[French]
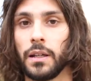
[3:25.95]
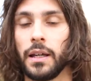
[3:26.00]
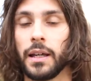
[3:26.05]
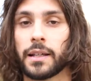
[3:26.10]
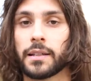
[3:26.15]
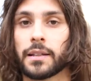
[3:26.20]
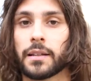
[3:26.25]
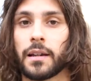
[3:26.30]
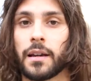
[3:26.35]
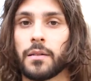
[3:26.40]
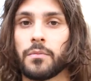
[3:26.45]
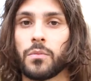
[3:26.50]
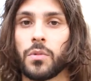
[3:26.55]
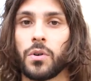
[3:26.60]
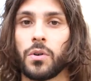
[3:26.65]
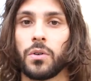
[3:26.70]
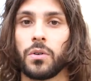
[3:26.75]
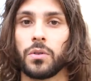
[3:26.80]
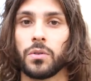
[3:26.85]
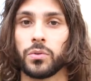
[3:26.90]

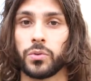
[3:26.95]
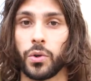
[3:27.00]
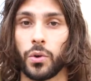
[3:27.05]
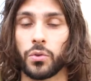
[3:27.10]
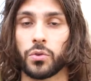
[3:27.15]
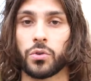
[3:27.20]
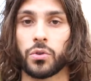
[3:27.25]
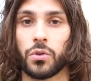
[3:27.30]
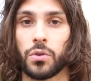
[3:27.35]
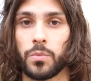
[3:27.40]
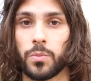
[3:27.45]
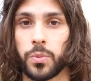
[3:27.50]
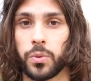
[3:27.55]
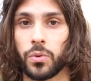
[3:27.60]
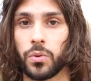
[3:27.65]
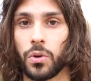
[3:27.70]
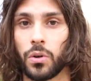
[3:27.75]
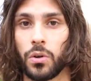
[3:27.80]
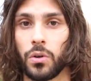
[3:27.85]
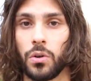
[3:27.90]
extrêmement dangereux
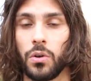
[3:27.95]
pour